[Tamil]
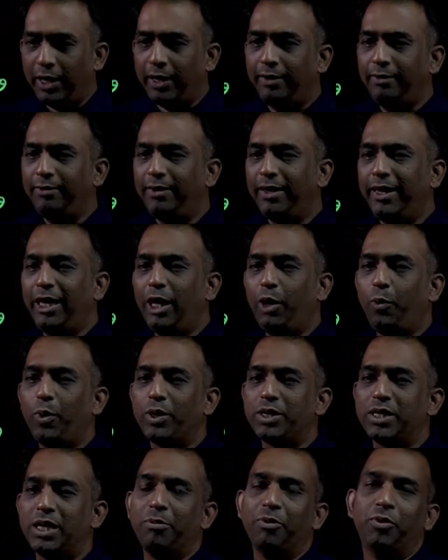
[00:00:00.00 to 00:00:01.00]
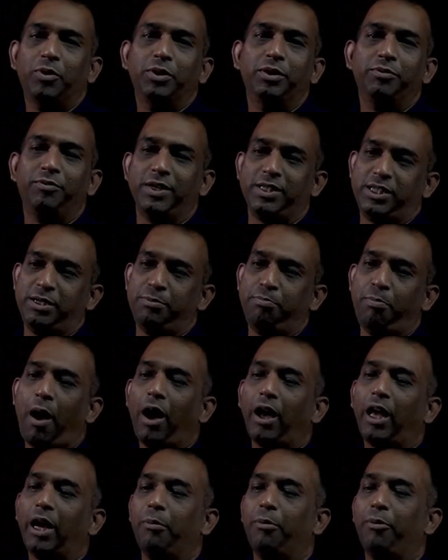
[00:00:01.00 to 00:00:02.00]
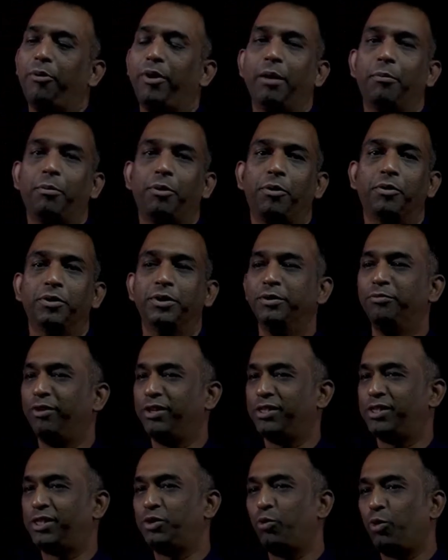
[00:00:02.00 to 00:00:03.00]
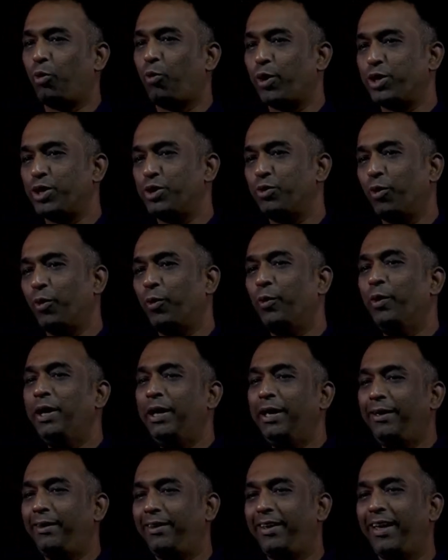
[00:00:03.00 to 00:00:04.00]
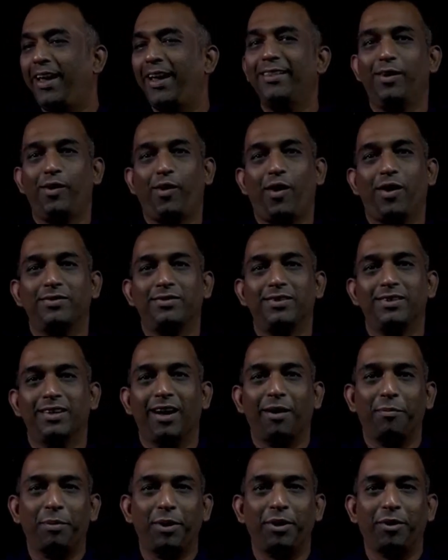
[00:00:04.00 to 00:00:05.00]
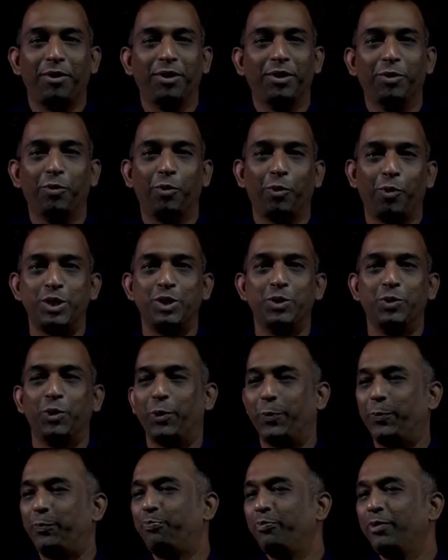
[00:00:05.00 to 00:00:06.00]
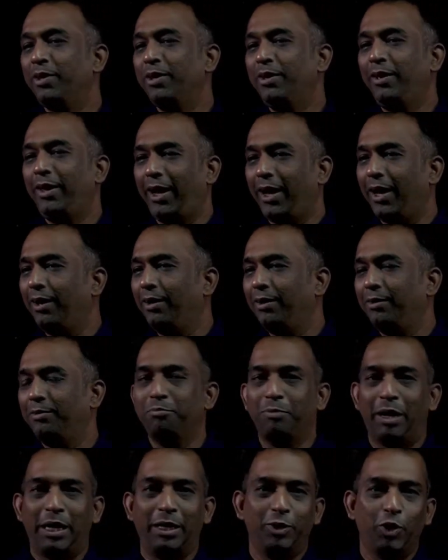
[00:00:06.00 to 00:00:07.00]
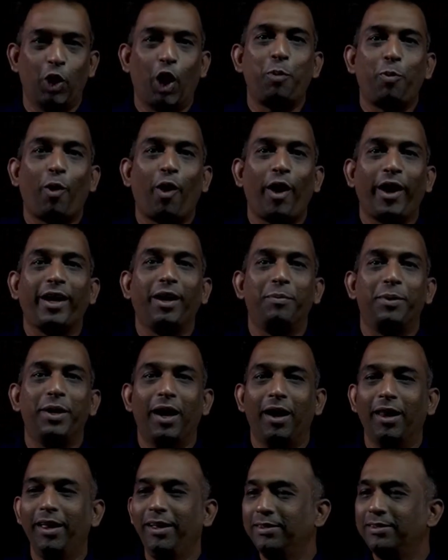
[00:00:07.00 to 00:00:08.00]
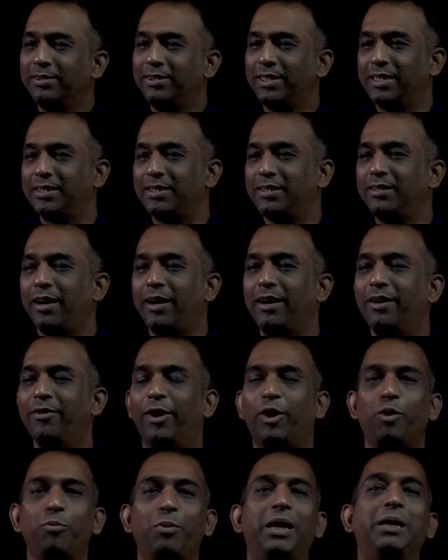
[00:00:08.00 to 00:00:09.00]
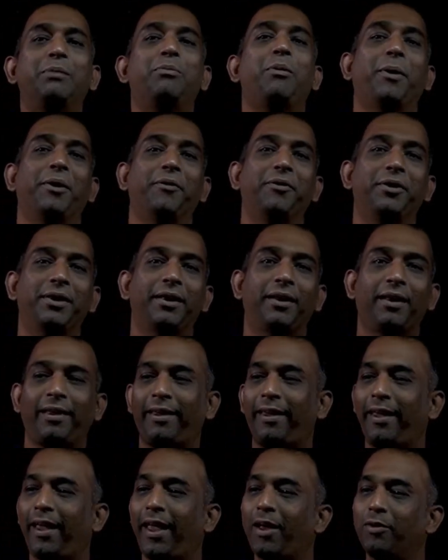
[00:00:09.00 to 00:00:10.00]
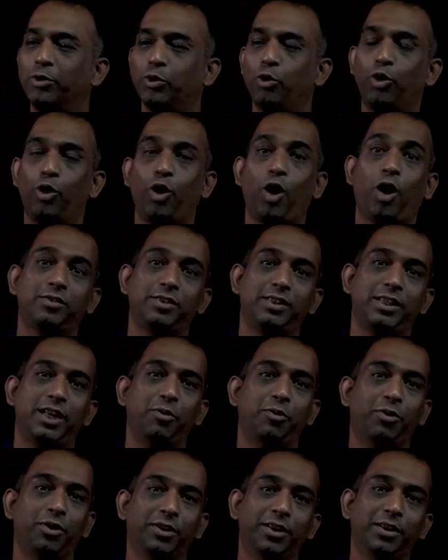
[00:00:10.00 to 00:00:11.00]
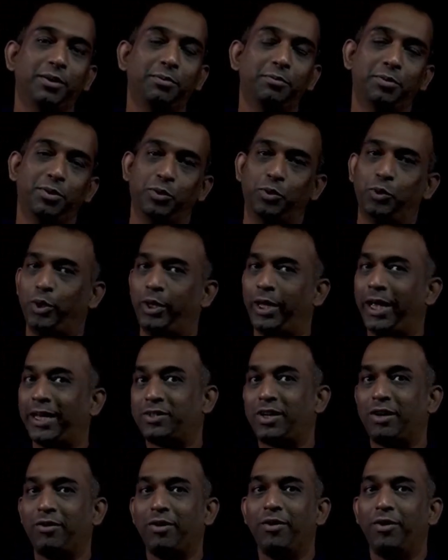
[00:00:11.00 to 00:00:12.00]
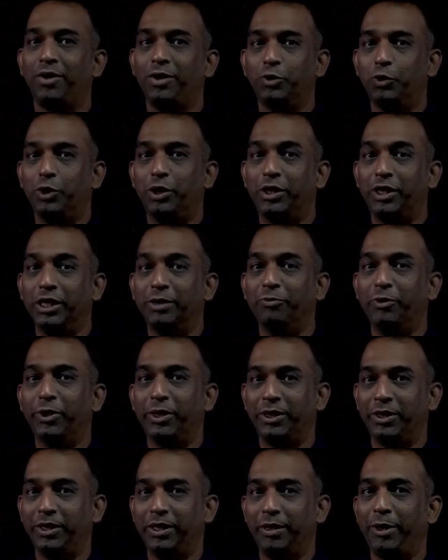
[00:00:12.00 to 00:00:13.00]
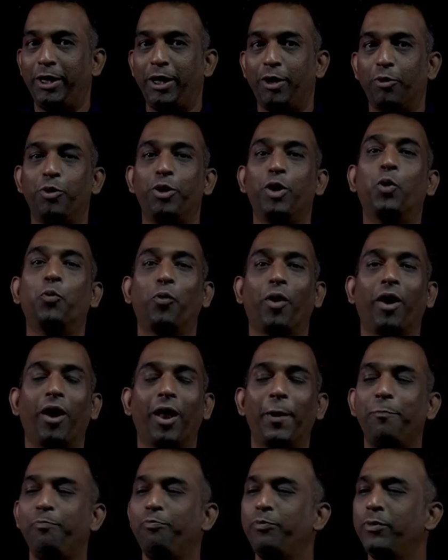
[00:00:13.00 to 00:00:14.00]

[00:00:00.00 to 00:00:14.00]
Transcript: இந்த ஈக்குவேஷன் நம்ம வந்து ஃபஸ்ட்டு பார்க்குறப்பவே நமக்கு வந்து ஃபஸ்ட்டு ஒரு கொஷின் வரும் ஏன் இந்த காஸ் தீட்டா அப்படின்றத ஒரு கொஷின் வரும் ஏன்னா மல் டாட் ப்ராடக்ட் அப்படின்னாலே ஜஸ்ட் இந்த ரெண்டு வெக்டரும் மல்டிப்ளை பண்ண வேண்டியது என்ன ஏன் வந்து ஒரு காஸ்டிட்டா வந்து ஒரு எக்ஸ்ட்ரா ஒரு டேர்ம் வருது அப்படின்ற ஒரு டவுட் வரலாம்